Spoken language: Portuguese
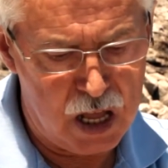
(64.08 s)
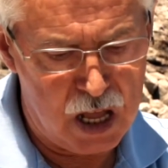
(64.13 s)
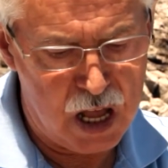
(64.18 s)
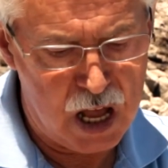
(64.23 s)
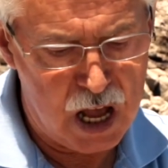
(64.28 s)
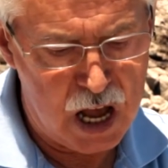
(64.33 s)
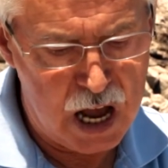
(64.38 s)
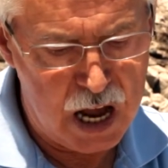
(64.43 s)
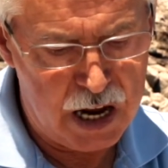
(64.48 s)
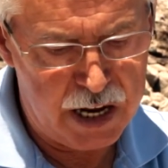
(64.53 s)

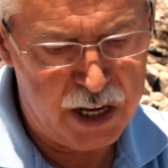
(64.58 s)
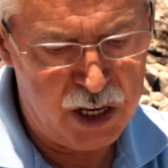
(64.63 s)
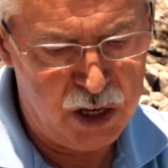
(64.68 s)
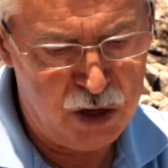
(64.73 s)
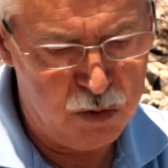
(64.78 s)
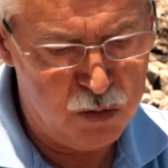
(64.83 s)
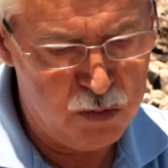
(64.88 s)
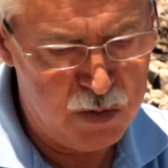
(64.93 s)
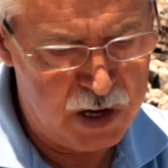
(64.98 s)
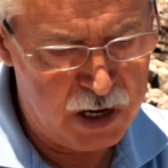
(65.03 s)
há aqui
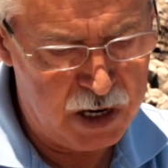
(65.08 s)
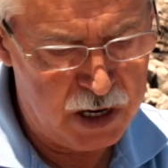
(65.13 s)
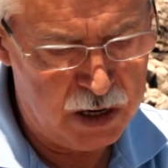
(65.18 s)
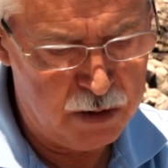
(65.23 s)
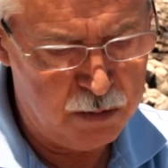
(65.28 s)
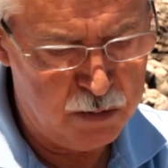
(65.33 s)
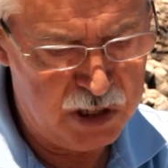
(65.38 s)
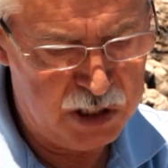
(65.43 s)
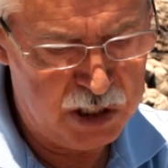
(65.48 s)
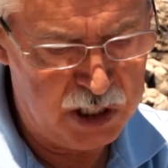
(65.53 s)
uma,
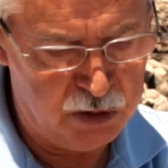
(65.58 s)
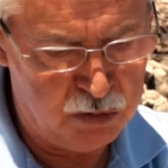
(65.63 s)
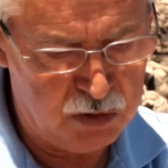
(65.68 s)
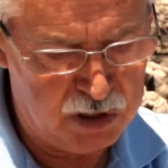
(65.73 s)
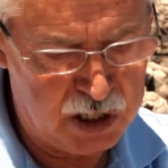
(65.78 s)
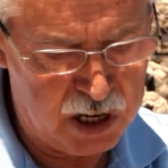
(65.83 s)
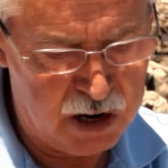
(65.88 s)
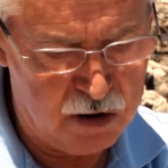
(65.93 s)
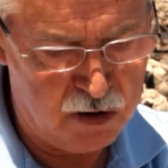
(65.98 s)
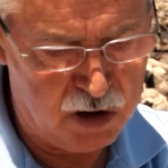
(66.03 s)
uma
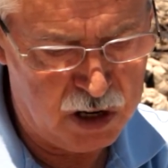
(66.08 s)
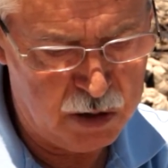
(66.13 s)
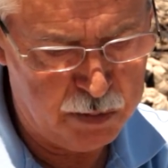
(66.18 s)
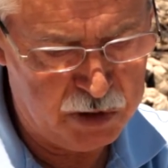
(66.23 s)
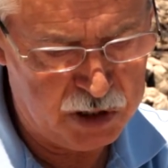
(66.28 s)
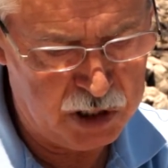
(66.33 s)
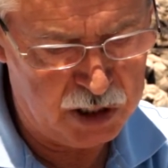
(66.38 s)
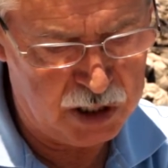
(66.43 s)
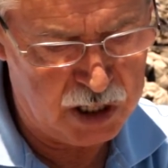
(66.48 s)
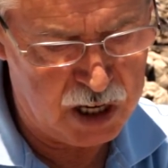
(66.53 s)
situação que
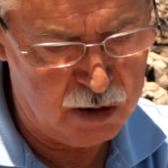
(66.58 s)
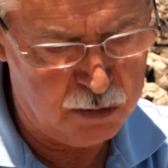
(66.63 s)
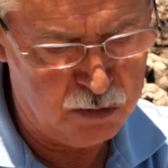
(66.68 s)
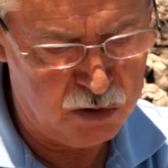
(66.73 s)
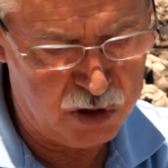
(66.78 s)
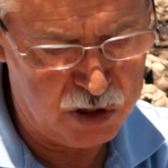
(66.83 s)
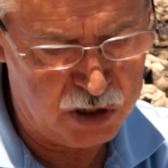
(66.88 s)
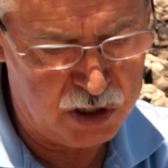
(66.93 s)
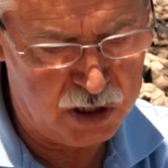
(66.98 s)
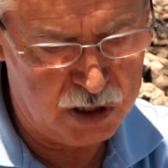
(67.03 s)

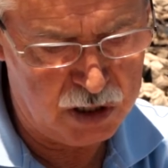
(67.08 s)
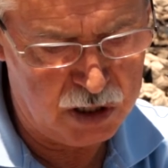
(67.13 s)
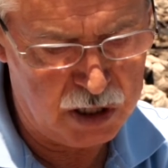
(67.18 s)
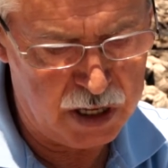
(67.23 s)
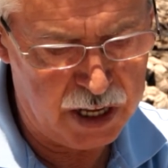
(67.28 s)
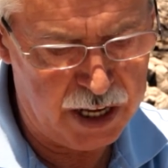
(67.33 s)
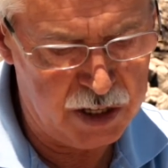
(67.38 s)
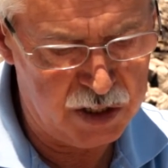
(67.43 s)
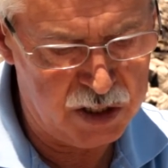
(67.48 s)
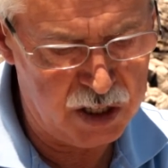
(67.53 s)
precisamos de
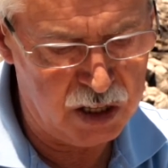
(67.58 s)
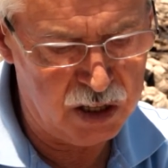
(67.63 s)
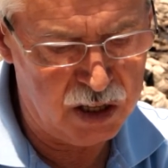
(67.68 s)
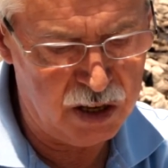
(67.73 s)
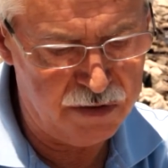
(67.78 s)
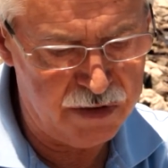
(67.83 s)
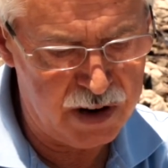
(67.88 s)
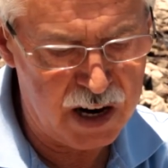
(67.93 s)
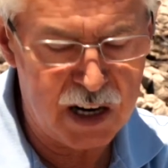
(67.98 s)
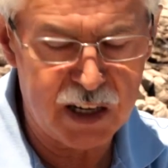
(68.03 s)

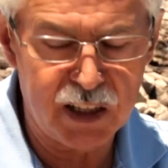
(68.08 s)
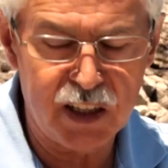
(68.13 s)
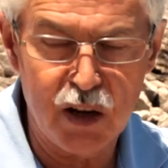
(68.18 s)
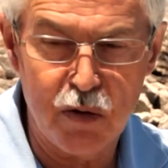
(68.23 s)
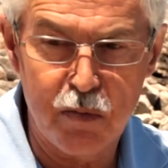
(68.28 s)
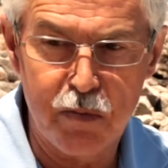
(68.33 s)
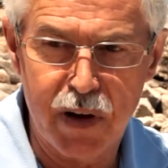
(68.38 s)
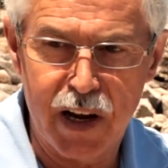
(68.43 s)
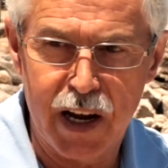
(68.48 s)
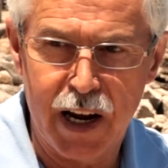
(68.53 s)
incentivar
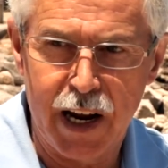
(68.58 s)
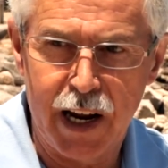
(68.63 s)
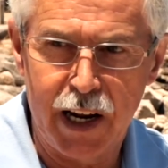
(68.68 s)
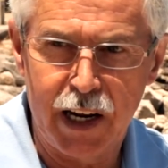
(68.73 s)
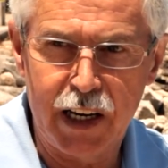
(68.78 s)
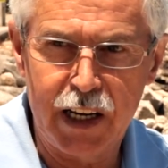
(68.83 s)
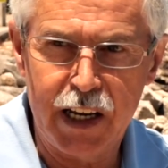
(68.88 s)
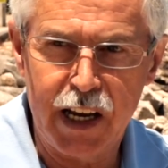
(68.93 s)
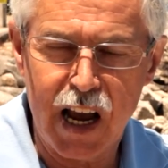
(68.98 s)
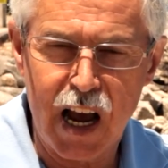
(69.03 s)
também
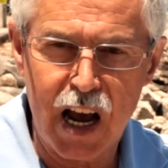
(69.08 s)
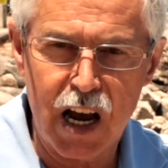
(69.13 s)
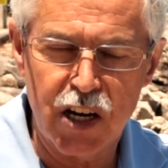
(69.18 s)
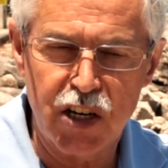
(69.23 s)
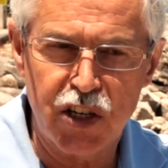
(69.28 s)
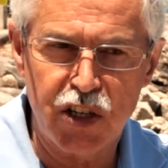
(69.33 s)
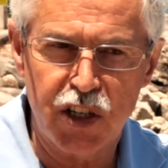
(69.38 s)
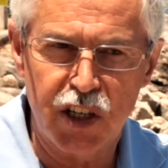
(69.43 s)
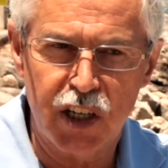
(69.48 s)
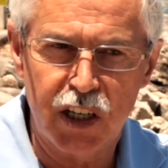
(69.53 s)
que
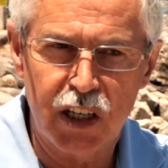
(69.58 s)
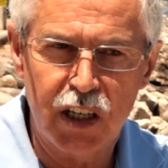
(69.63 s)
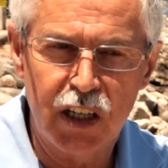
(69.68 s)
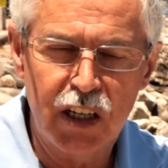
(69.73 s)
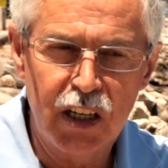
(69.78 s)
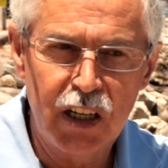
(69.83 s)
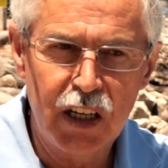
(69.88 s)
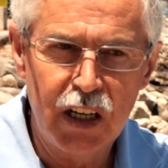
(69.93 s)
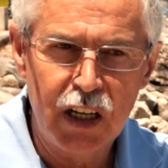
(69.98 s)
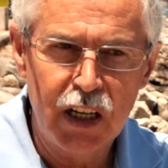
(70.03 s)
haja
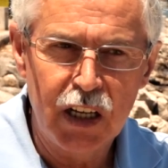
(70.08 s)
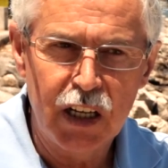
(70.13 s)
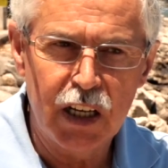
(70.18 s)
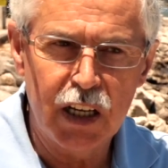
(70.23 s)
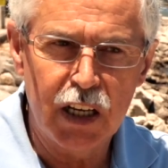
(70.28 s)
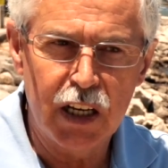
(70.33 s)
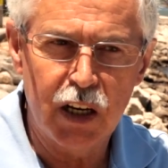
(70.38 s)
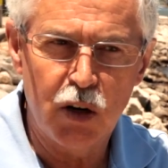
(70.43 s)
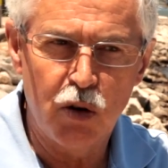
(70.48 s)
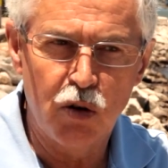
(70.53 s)

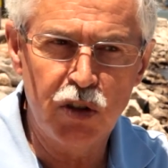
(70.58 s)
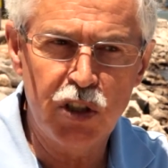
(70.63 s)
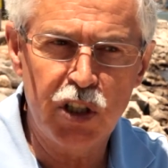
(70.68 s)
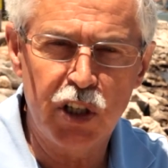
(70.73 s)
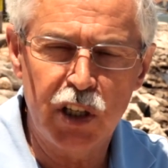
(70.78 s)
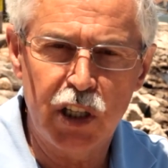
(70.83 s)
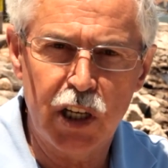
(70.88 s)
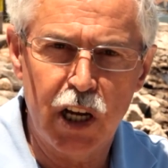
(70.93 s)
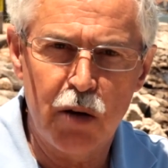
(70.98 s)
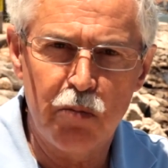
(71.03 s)
eh, um
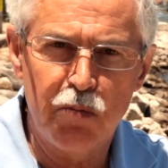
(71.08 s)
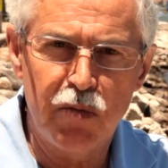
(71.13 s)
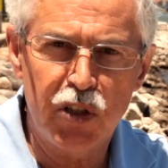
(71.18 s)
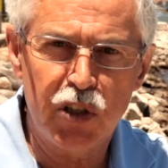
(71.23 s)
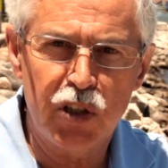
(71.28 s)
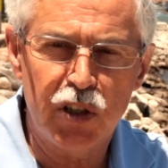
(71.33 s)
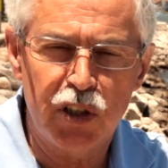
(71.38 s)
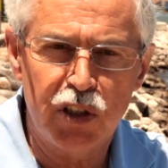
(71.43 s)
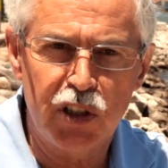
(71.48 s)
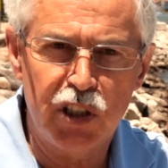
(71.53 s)

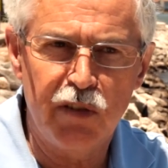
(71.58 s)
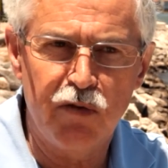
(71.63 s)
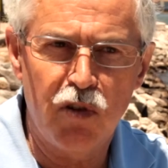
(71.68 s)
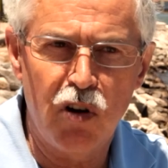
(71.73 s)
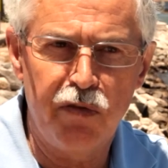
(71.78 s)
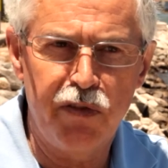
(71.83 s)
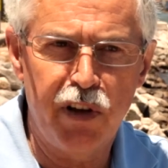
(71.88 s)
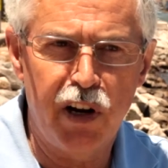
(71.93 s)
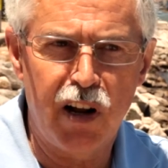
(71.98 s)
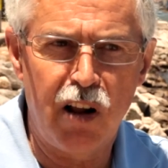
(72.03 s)
certames,
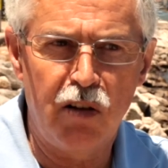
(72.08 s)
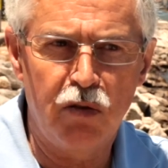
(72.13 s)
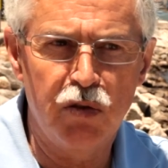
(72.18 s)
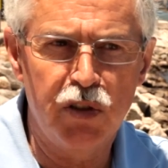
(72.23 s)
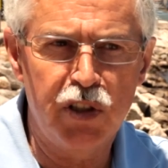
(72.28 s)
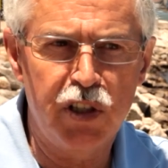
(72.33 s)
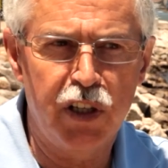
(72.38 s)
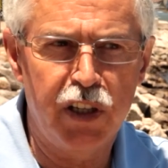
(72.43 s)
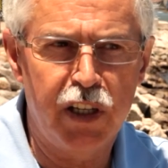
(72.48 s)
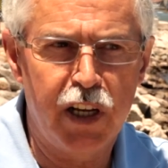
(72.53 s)
desenvolver alguns
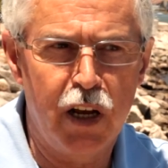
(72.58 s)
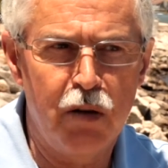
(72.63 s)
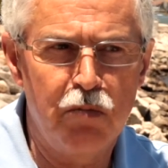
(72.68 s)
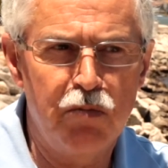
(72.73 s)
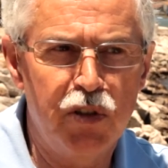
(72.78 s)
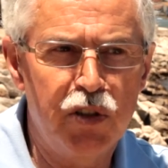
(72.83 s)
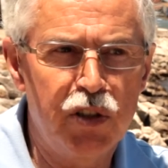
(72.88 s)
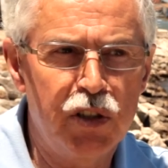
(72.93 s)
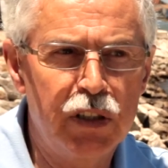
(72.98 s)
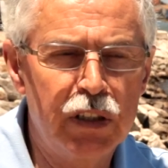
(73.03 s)

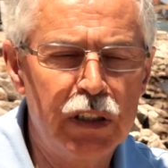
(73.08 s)
certames,